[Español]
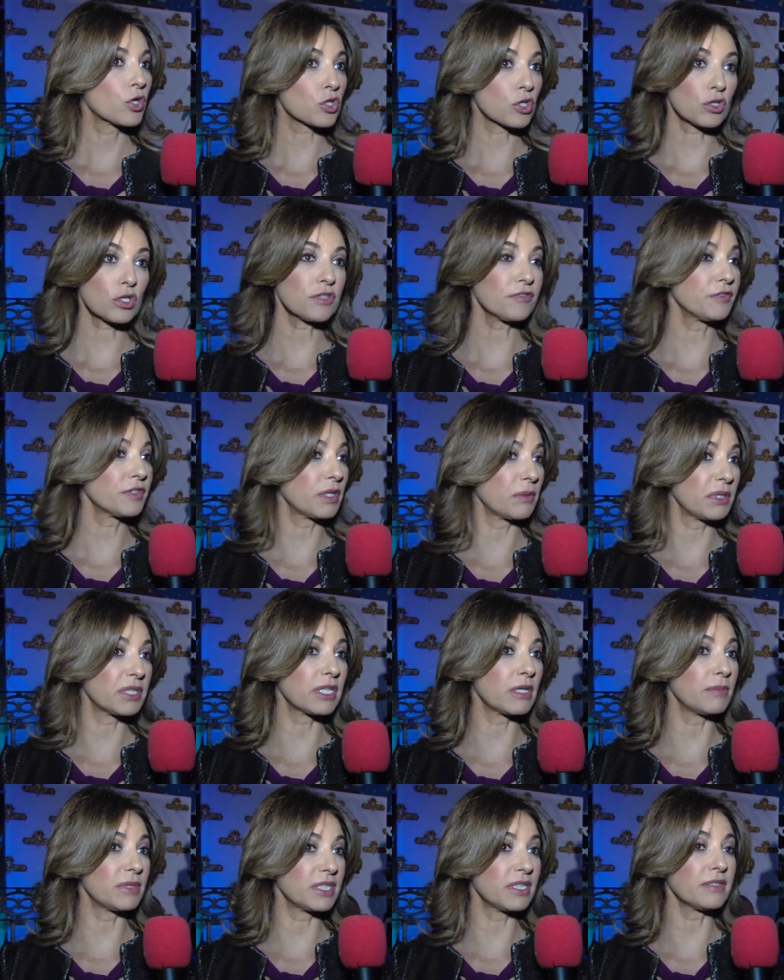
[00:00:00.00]
Nosotros
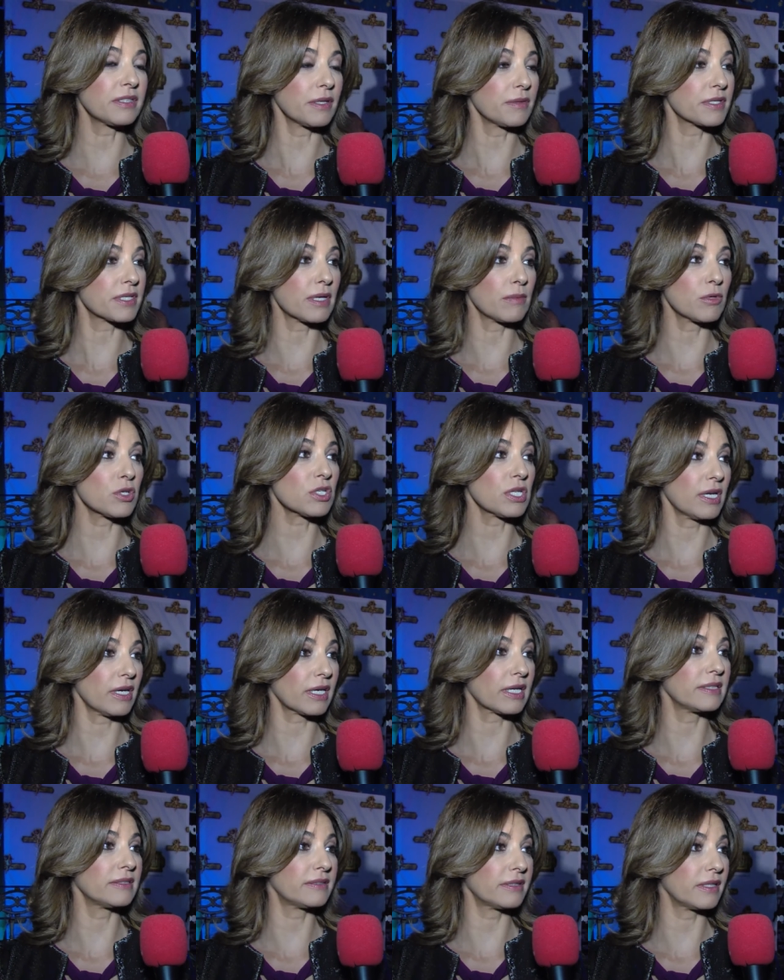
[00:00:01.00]
fundamentalmente entrevistamos a
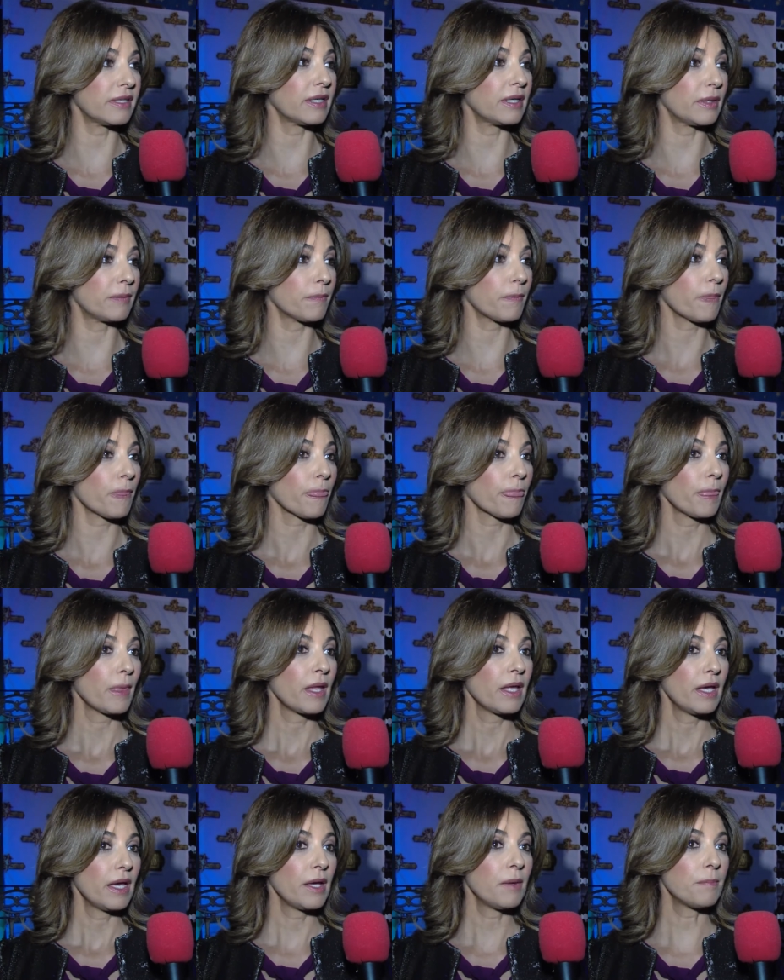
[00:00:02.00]
gente
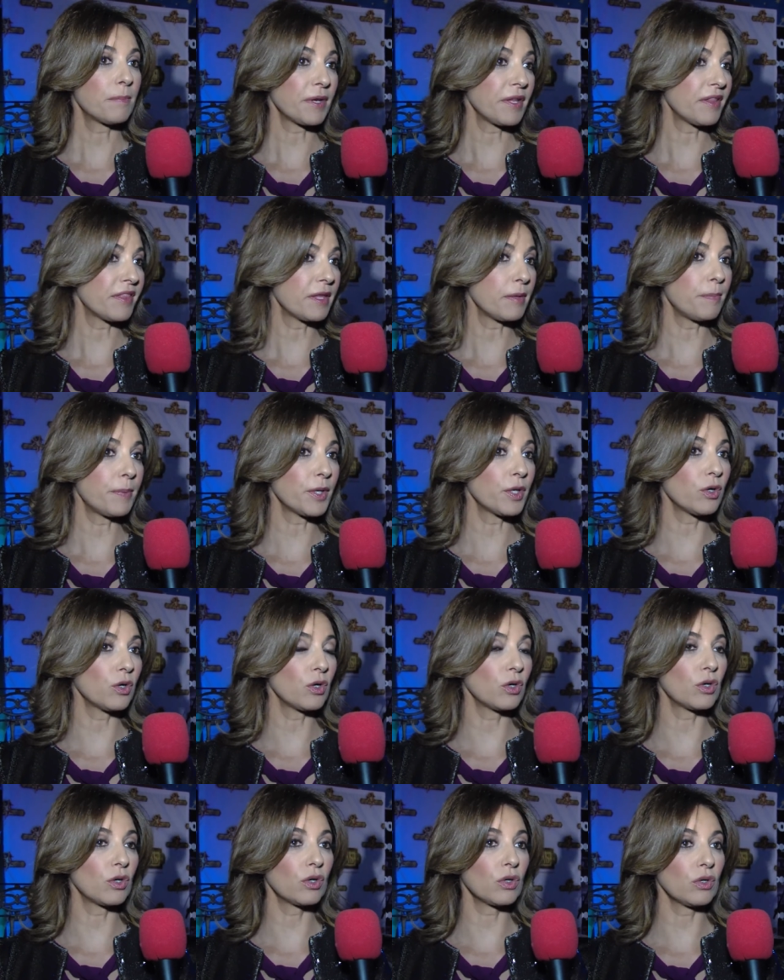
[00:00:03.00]
en
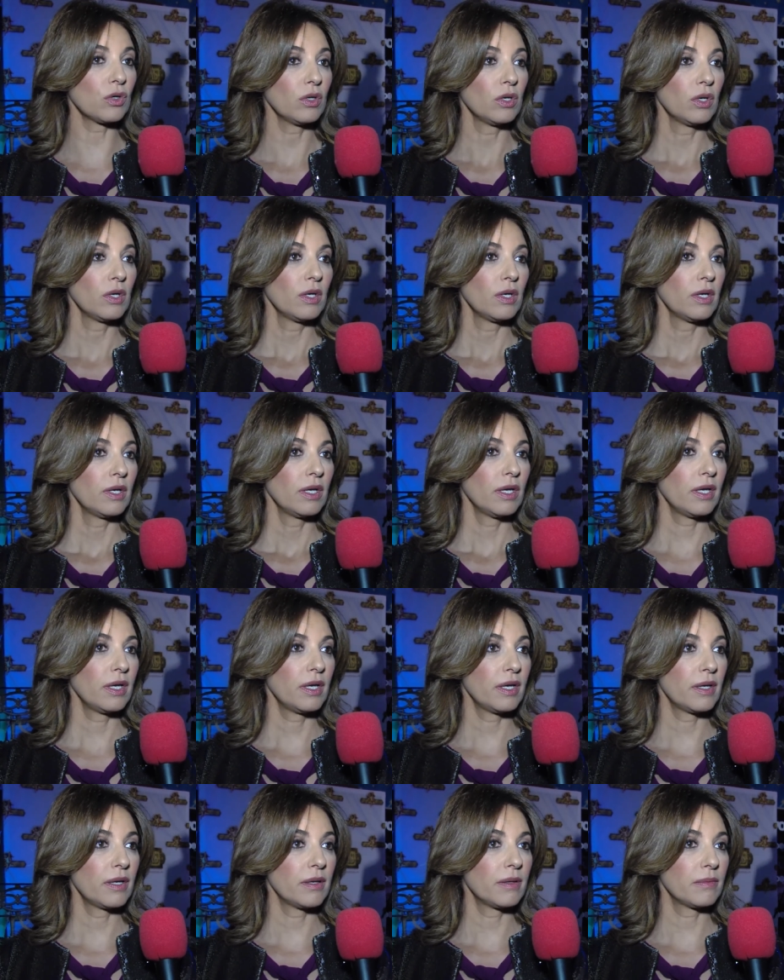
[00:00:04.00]
principio
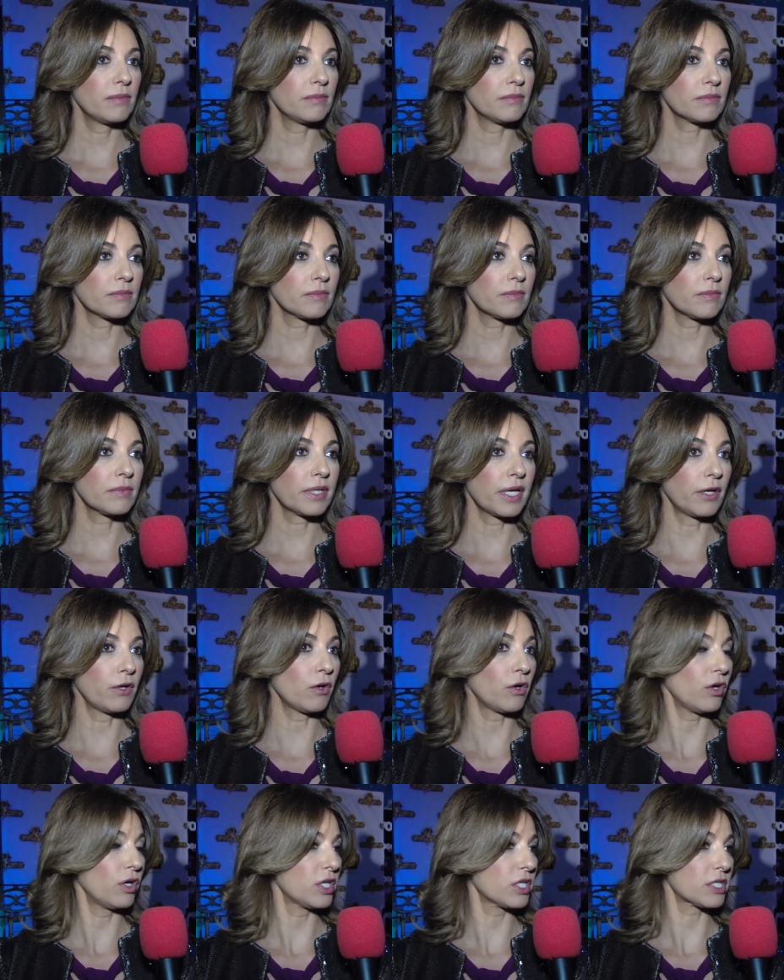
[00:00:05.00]
eh, que
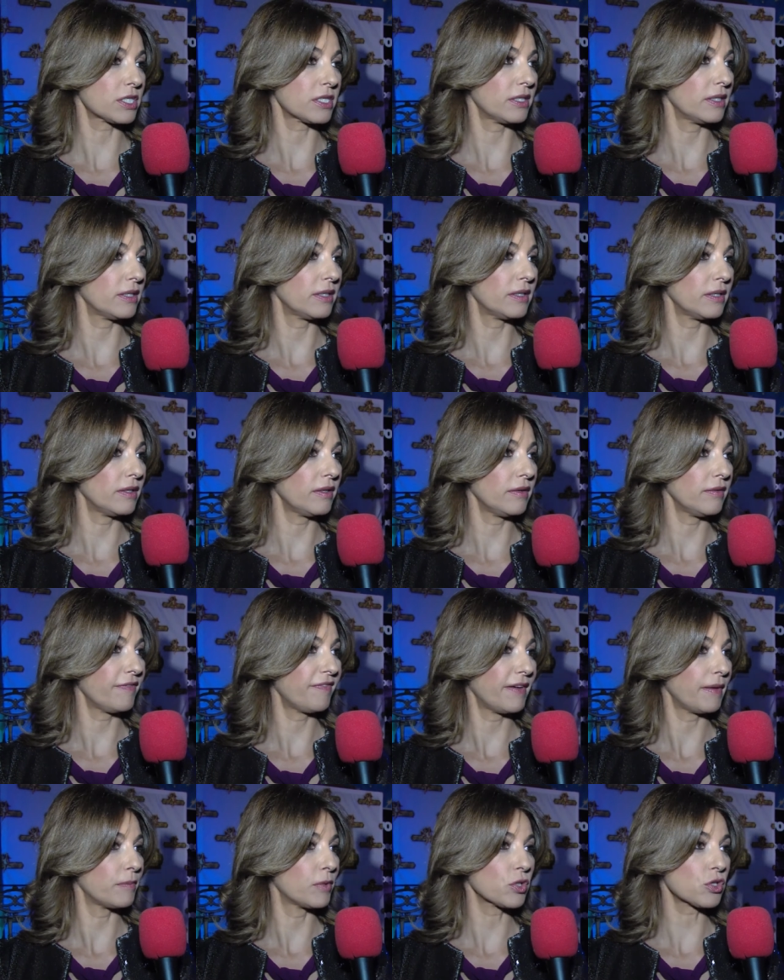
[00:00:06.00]
no es eh,
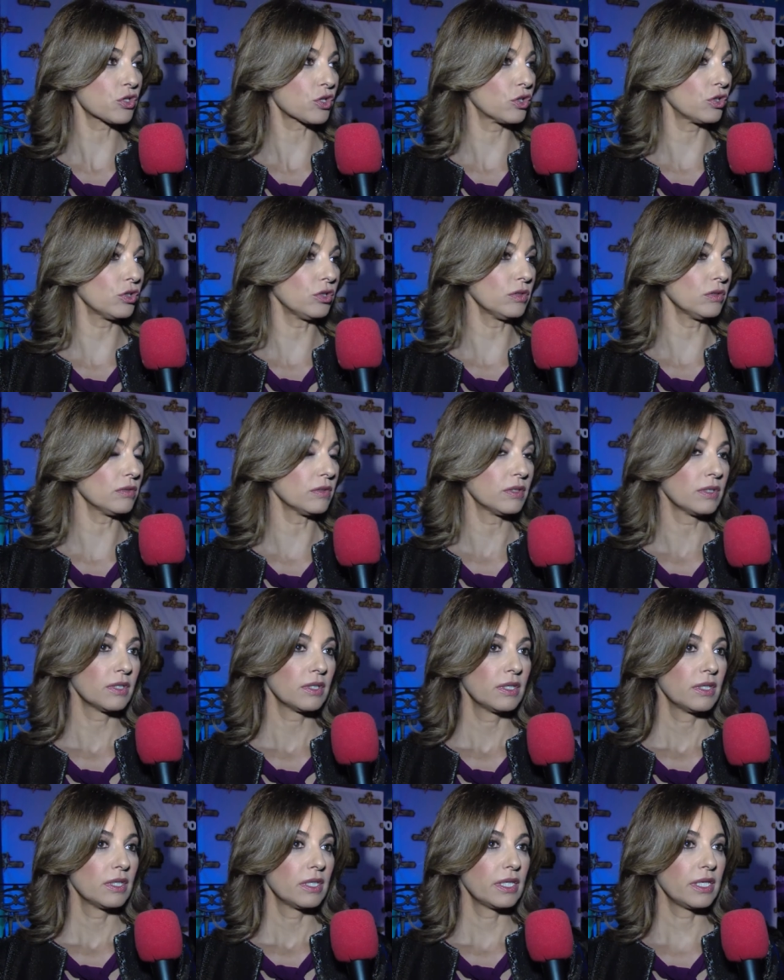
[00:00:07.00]
famoso
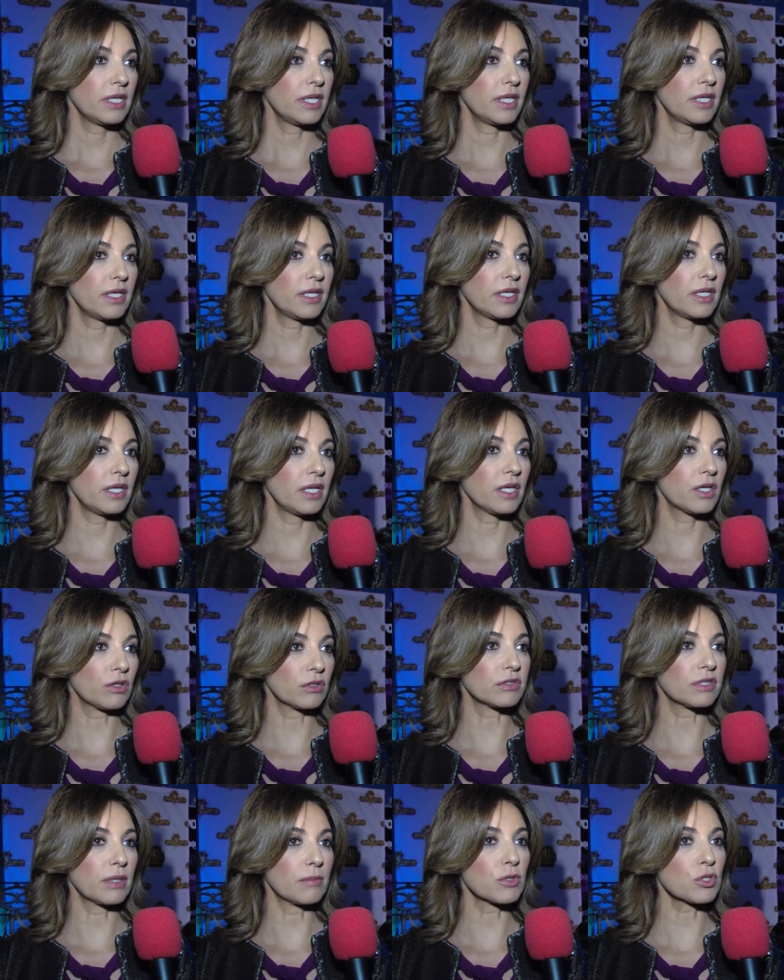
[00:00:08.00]
y,
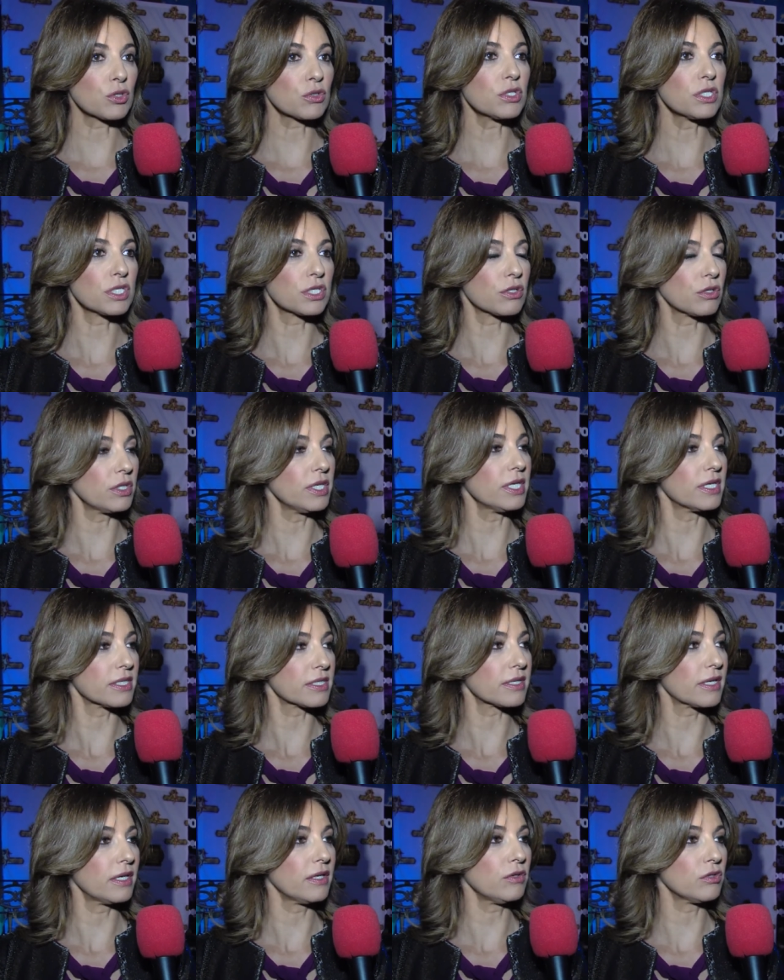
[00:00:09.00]
contamos sus
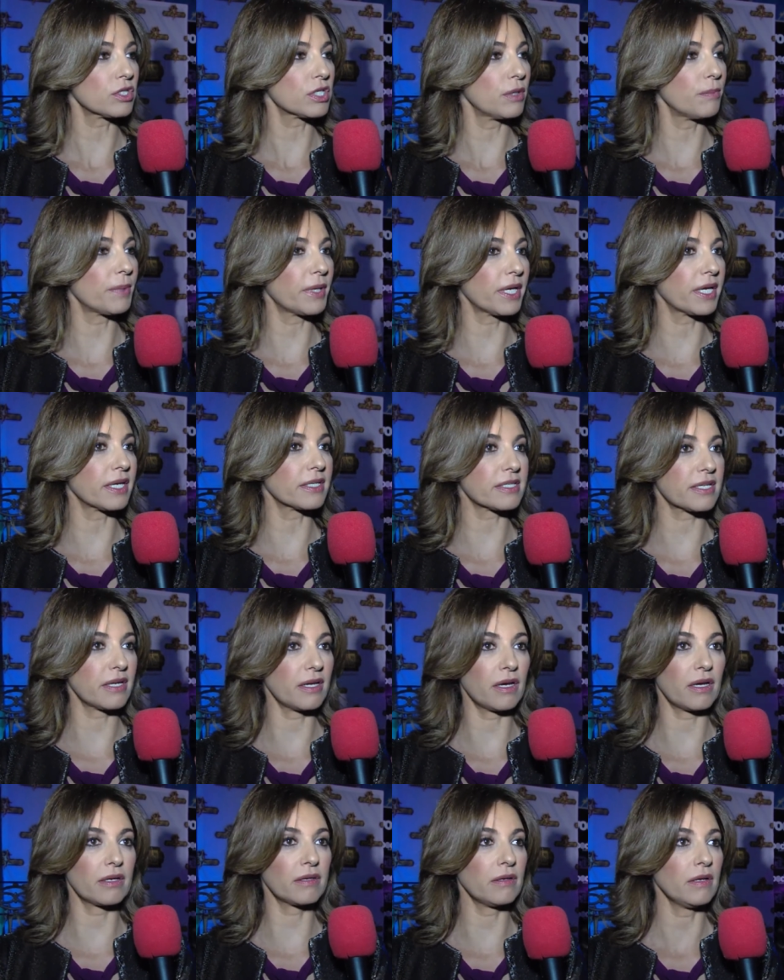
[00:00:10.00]
historias, claro, siempre que
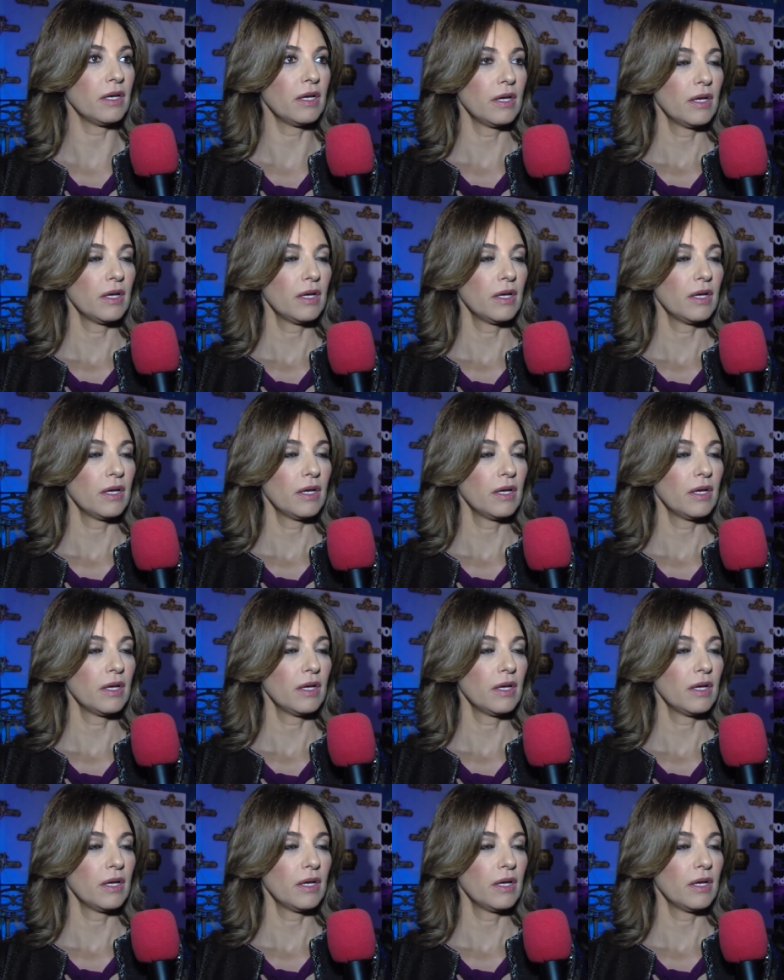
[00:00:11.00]
sean,